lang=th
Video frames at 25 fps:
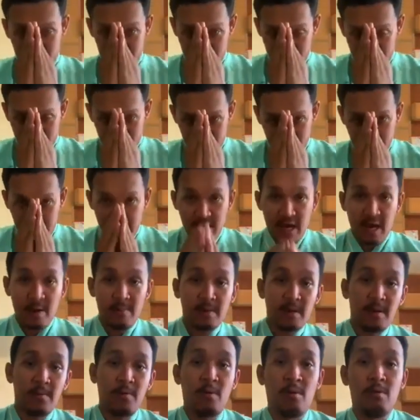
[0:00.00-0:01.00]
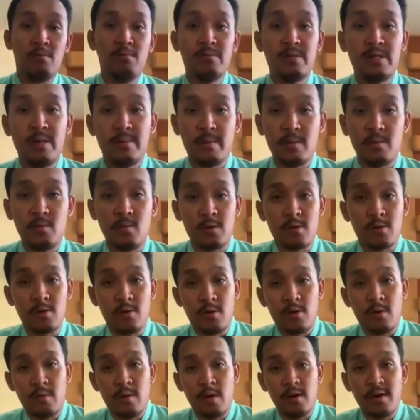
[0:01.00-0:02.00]
สวัสดีครับกับผมสิบตำรวจโท
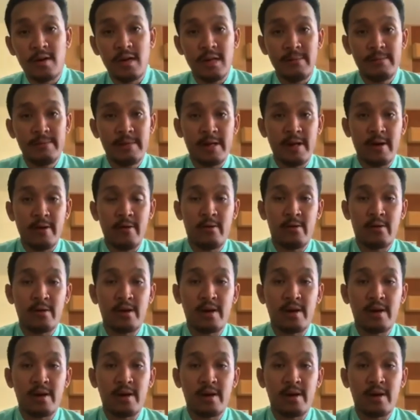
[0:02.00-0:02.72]
พรเทพชาลรง